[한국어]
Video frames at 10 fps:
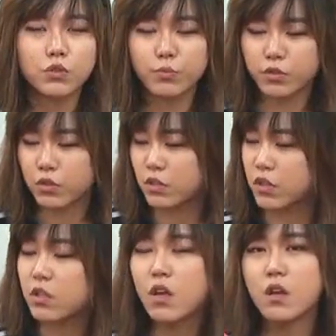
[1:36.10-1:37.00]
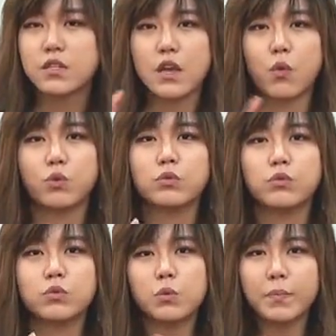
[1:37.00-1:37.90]
오른손 뮤트는 자
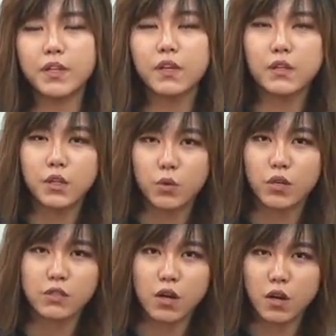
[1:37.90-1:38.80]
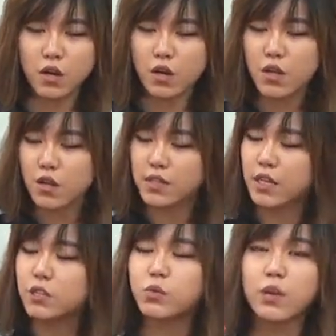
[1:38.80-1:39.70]
오른손 손바닥을 이용해서
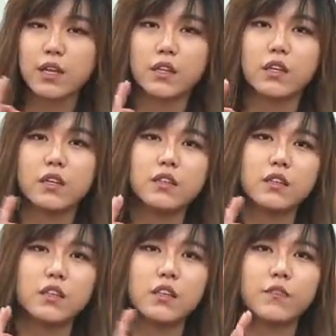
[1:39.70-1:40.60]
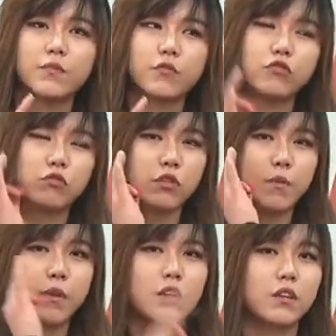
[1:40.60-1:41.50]
새끼 쪽에 있는 이런
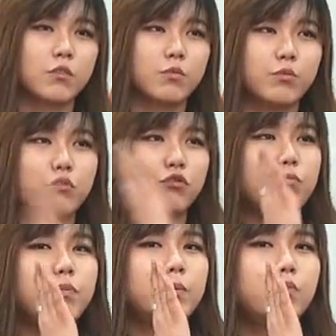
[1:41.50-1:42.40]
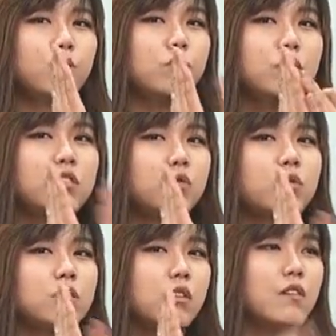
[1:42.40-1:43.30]
울트라맨 이거 퓨빔 쏘는
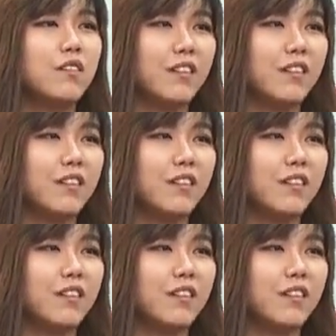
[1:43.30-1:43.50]
이쪽 있죠